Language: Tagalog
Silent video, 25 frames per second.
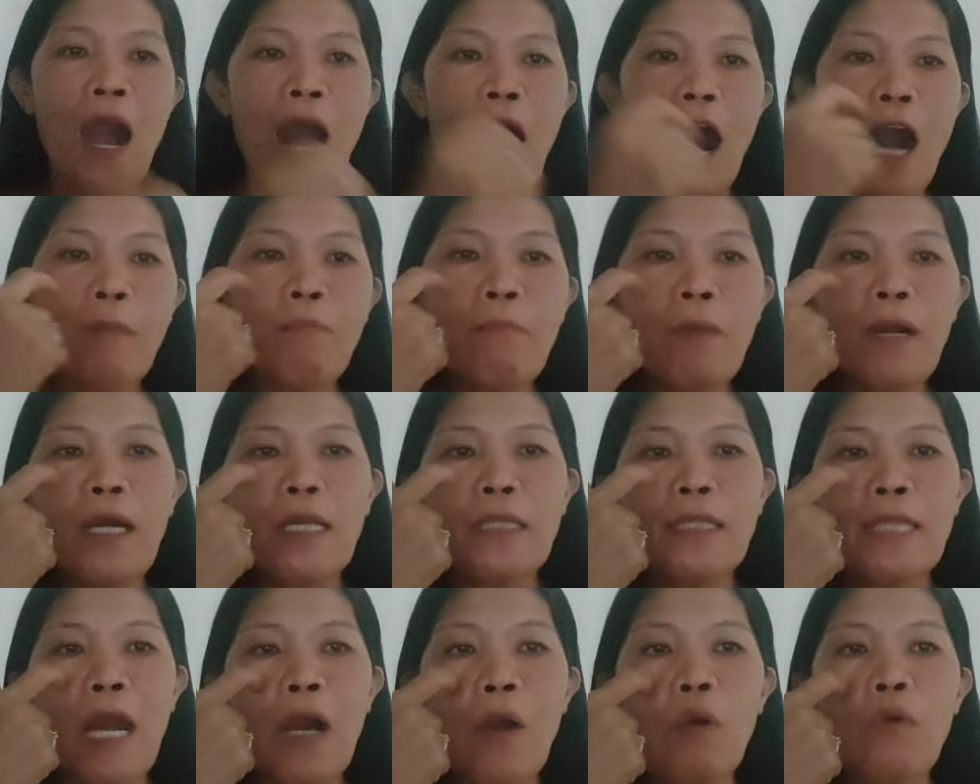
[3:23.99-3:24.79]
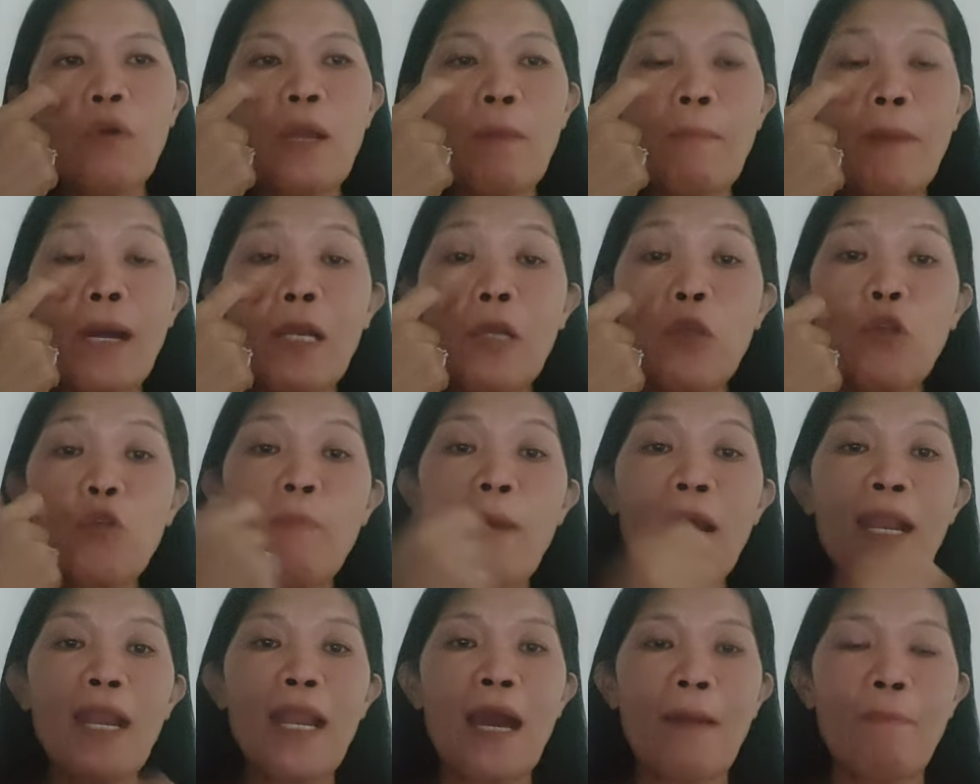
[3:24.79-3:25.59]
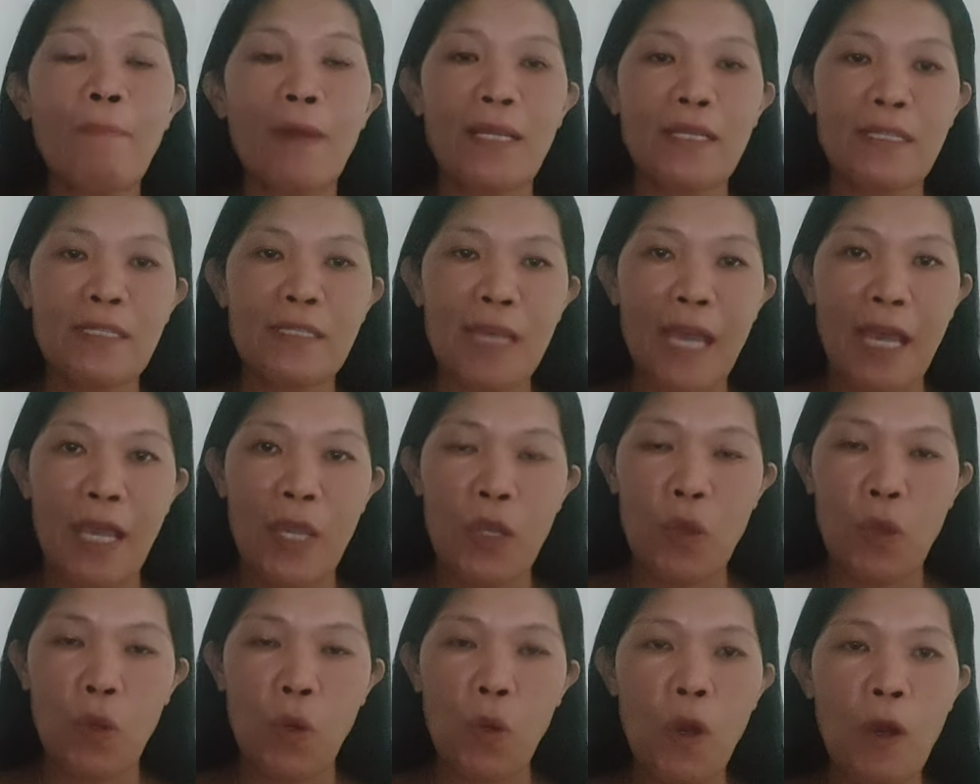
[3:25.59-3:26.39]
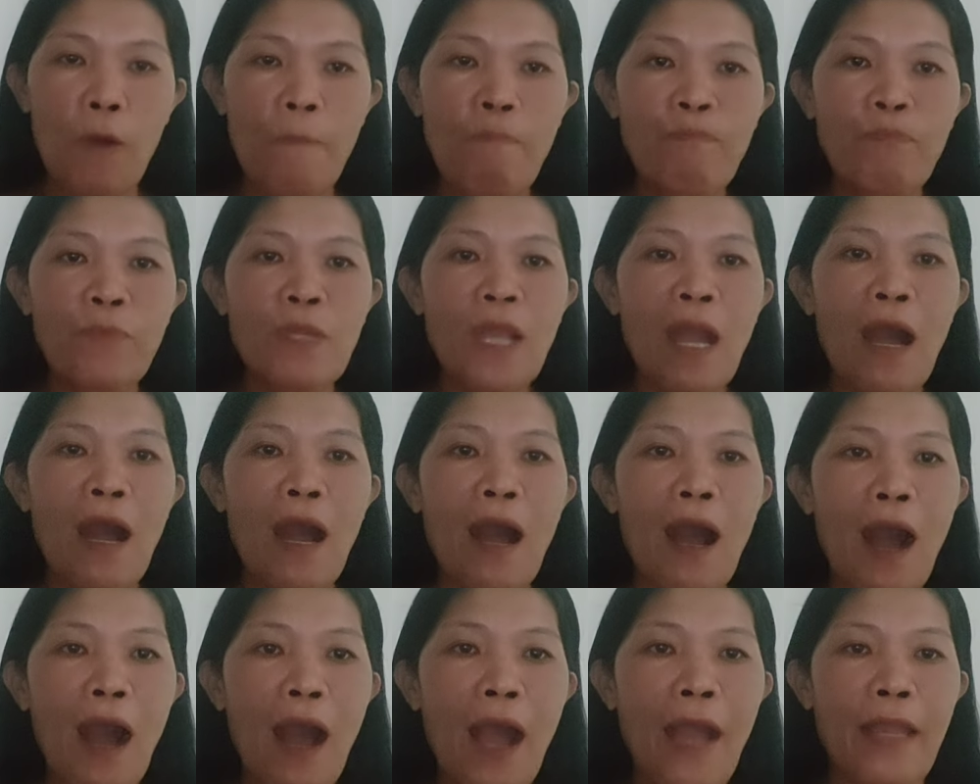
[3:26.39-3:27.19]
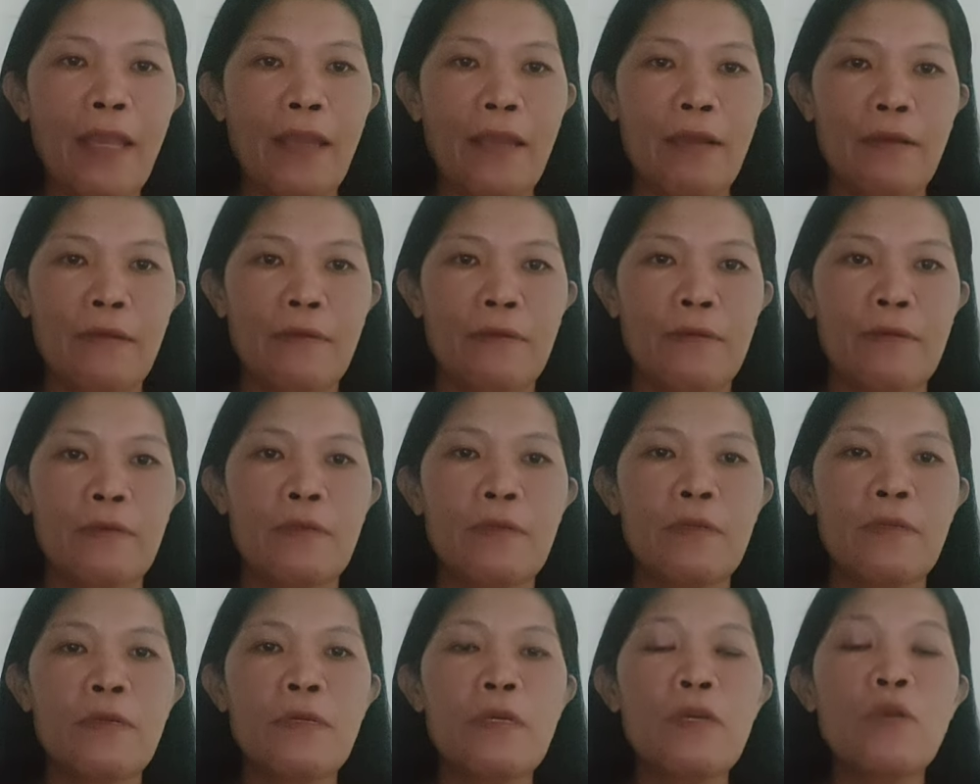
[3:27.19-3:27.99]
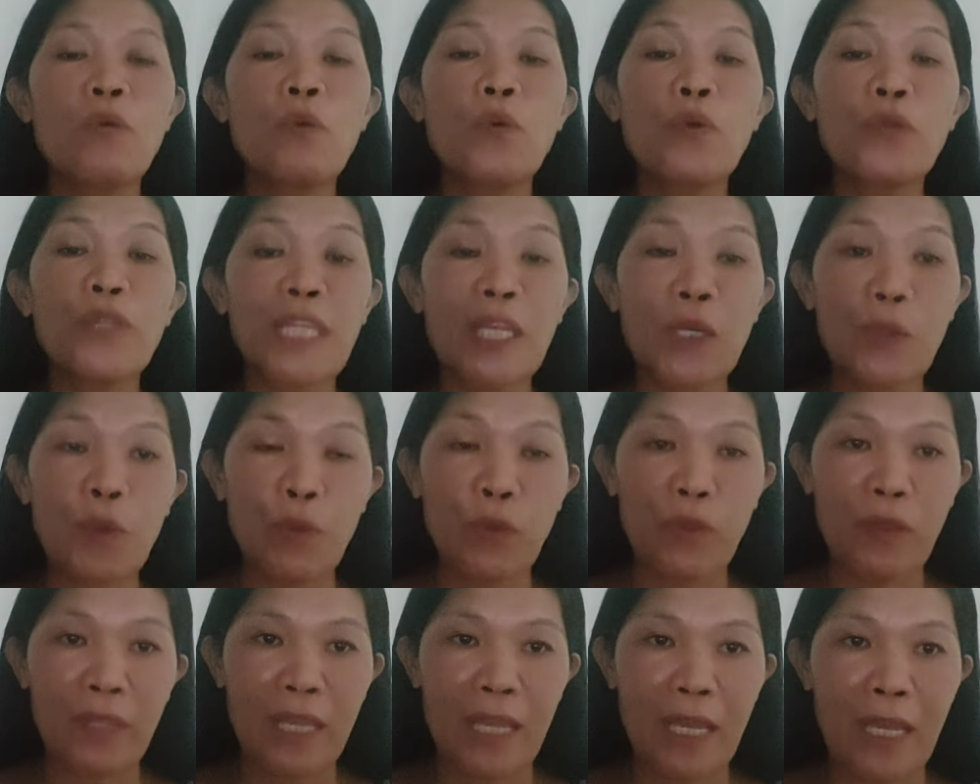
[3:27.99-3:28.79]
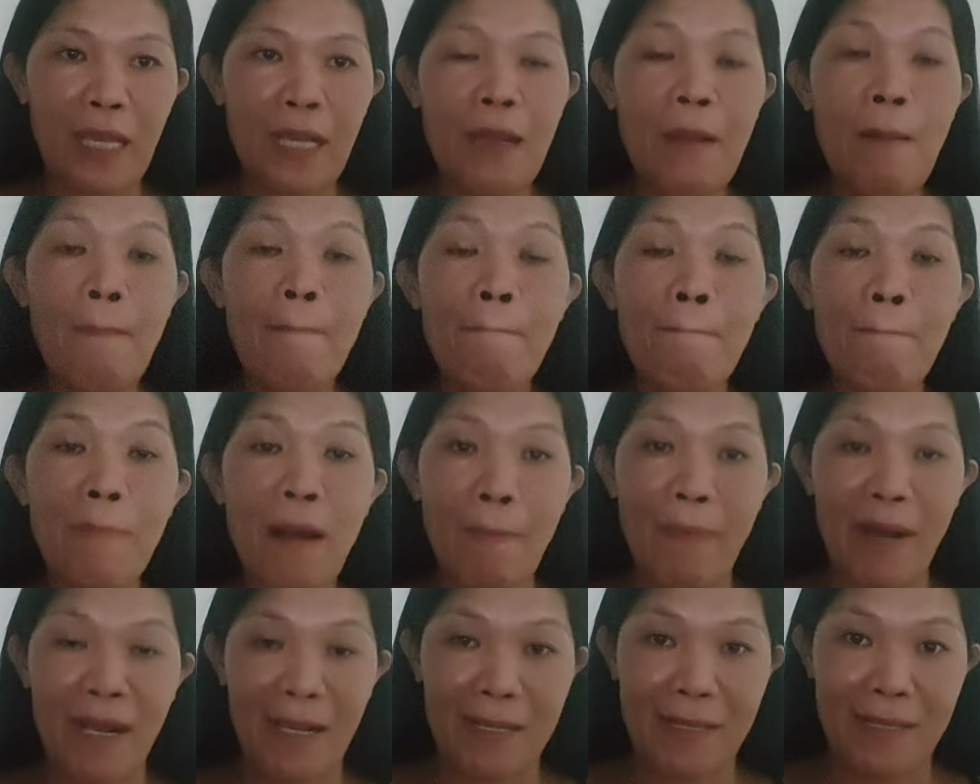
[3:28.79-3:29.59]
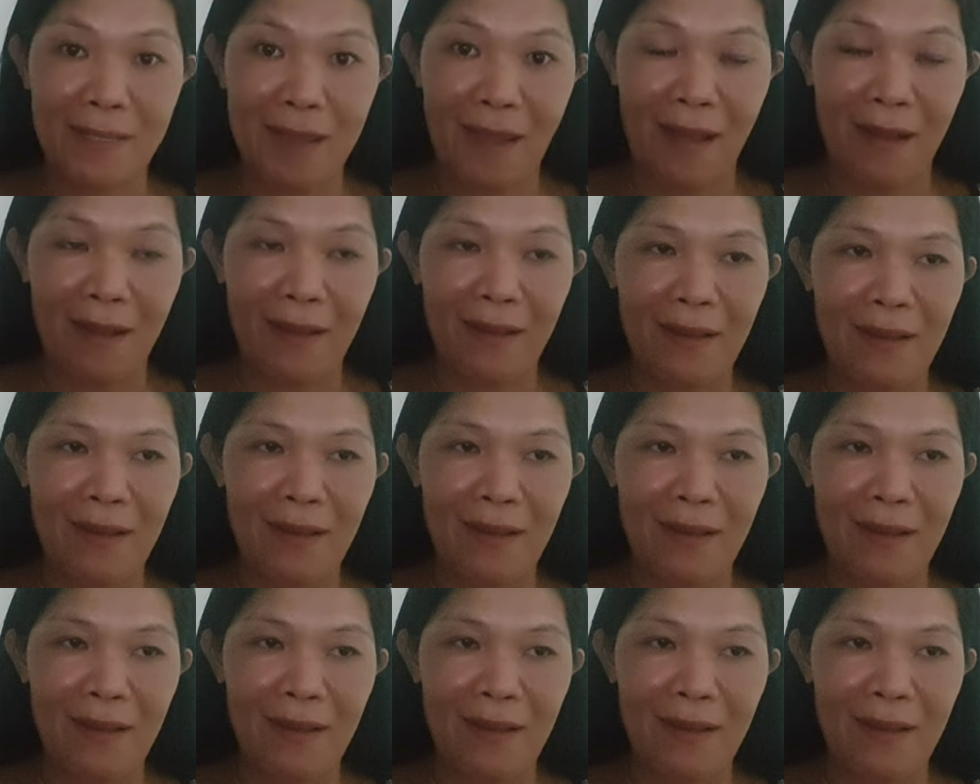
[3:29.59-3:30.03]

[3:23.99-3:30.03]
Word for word: Ang mga tao namang lumalaban sa iyo ay unti-unting babagsak.